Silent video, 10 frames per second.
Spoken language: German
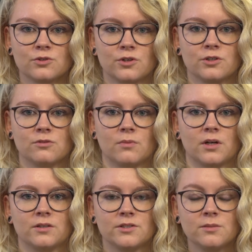sollte
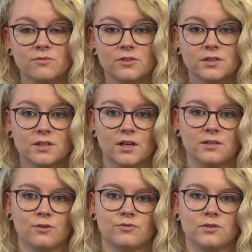man
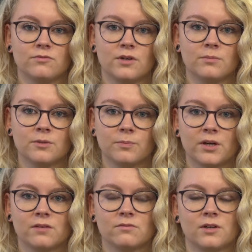Teamfähigkeit auf jeden Fall
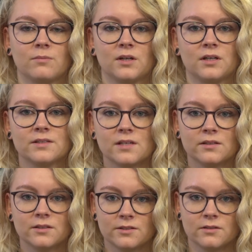mitbringen, weil man
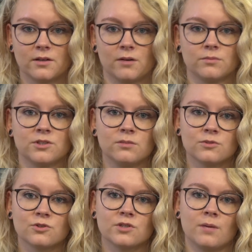letztendlich in einem
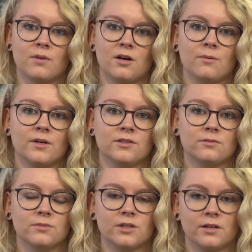Team
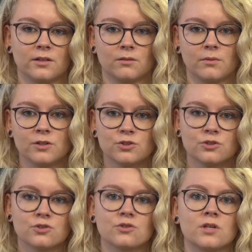zusammenarbeitet, mit anderen
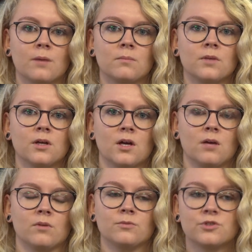Menschen zusammen.
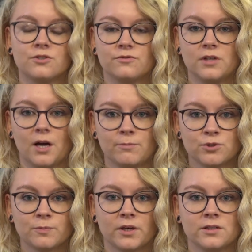Man muss sich viel
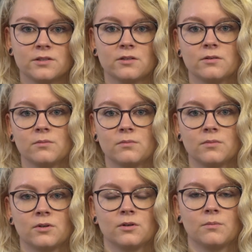absprechen
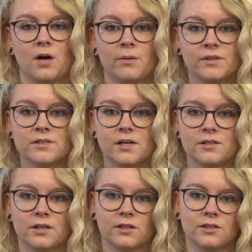im ähm,
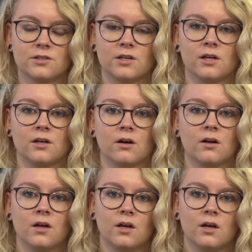Arbeitsalltag hinterher.